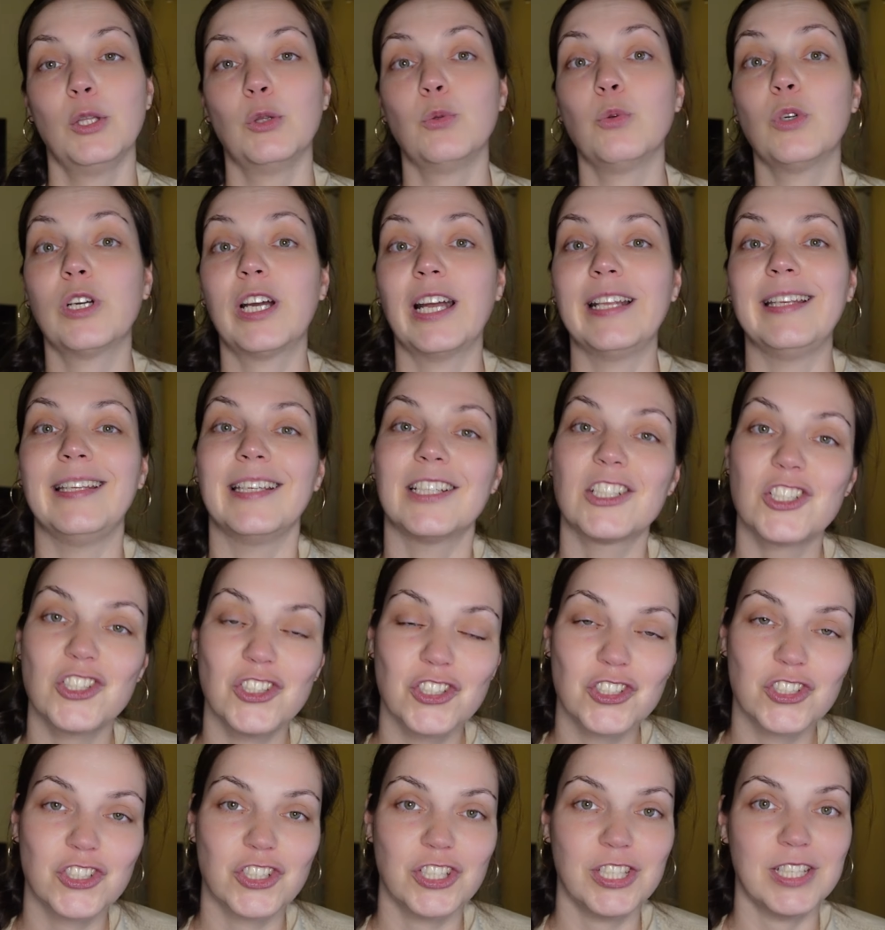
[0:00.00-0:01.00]
Ну и,
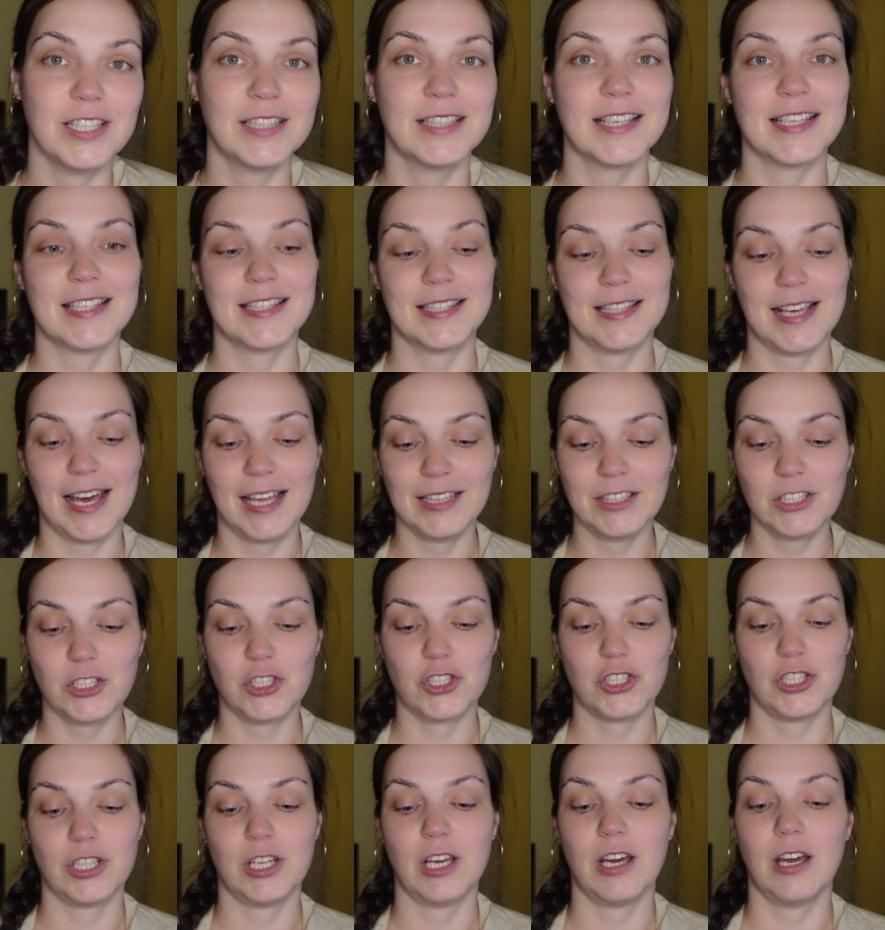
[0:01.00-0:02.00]
конечно же,
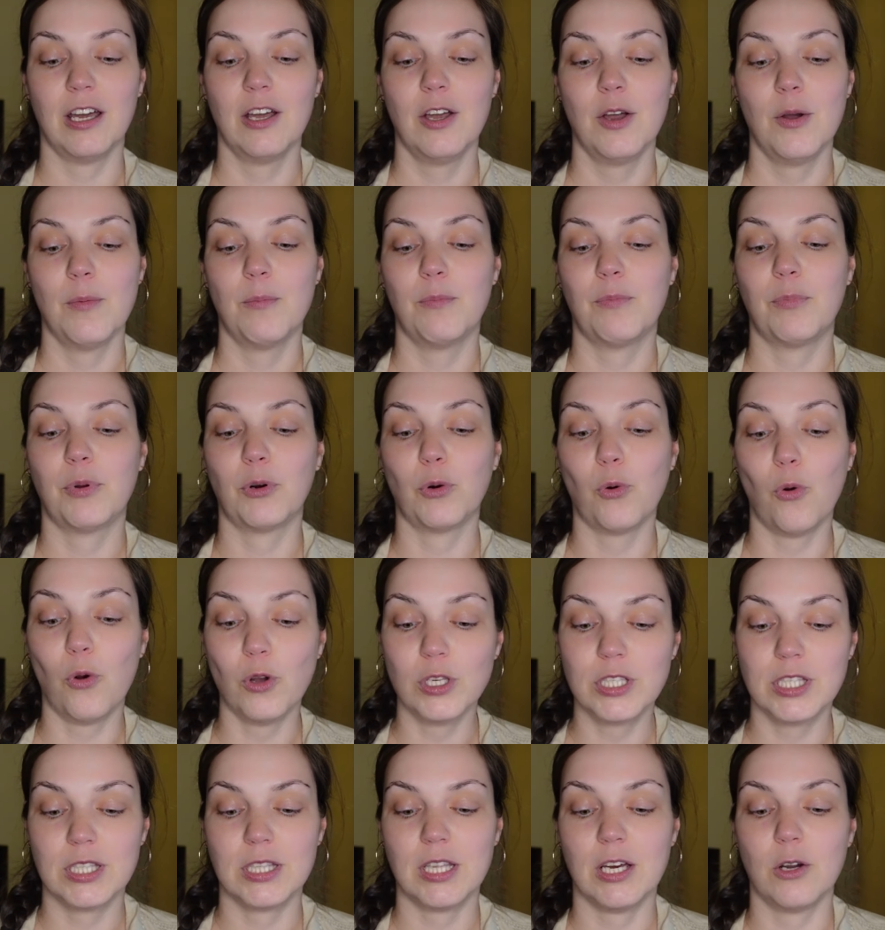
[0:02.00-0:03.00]
недостаточно
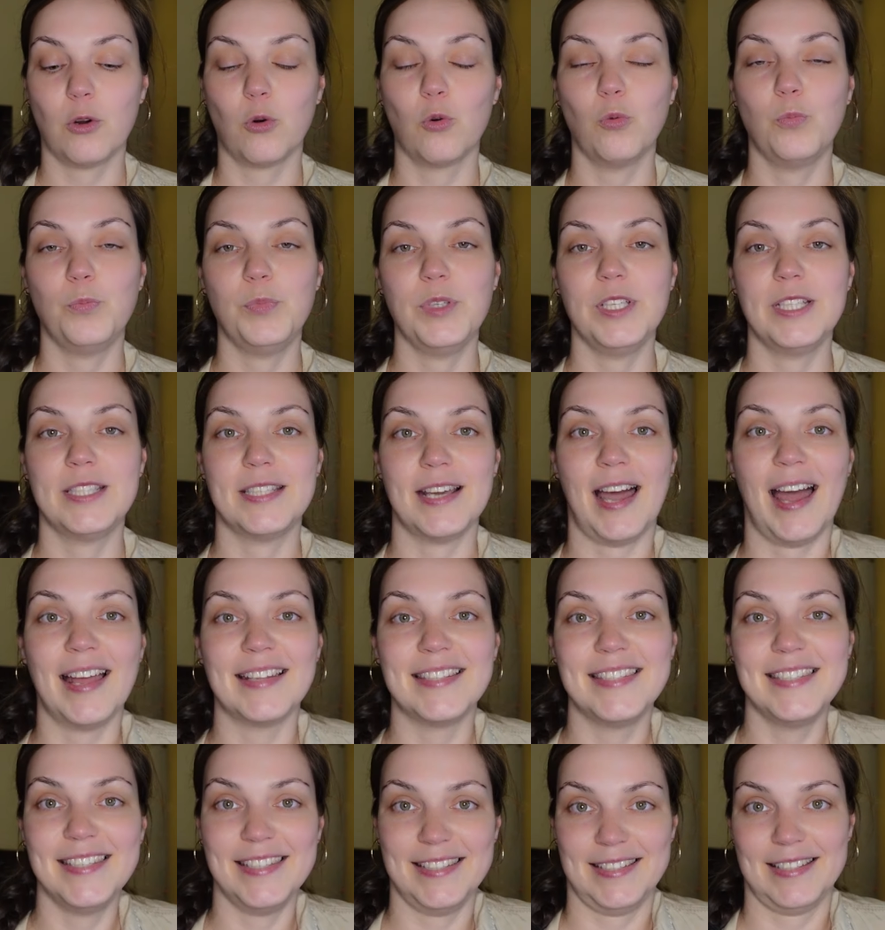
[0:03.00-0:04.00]
просто купить
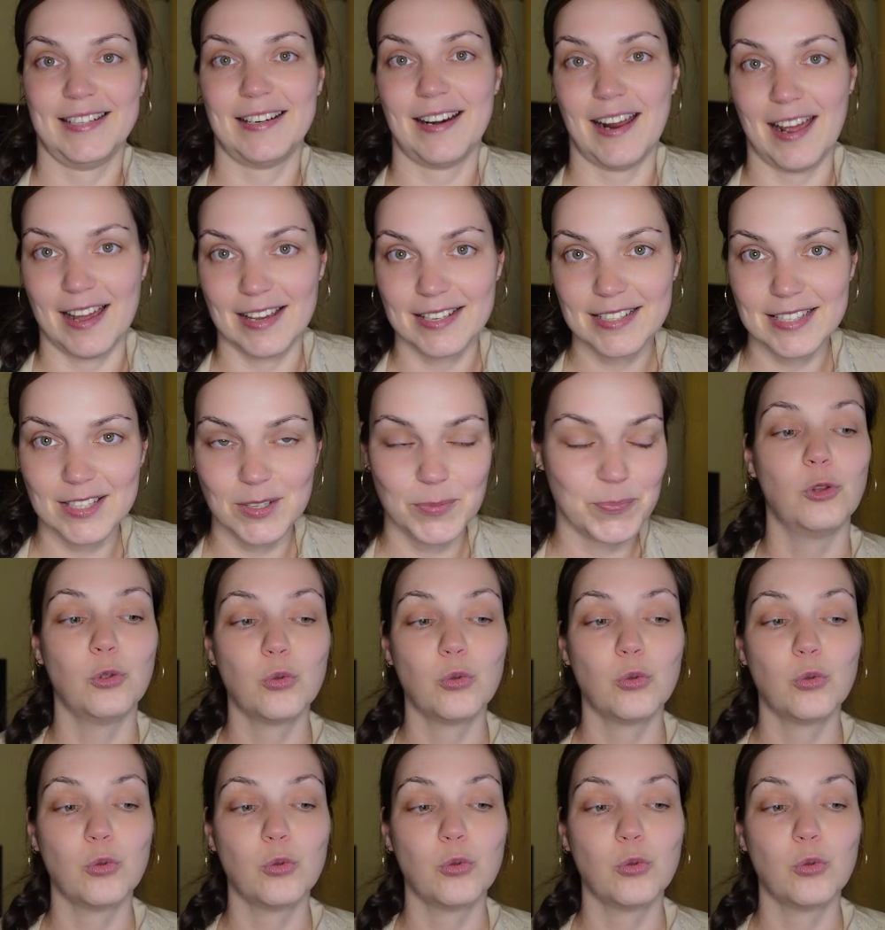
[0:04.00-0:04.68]
один раз.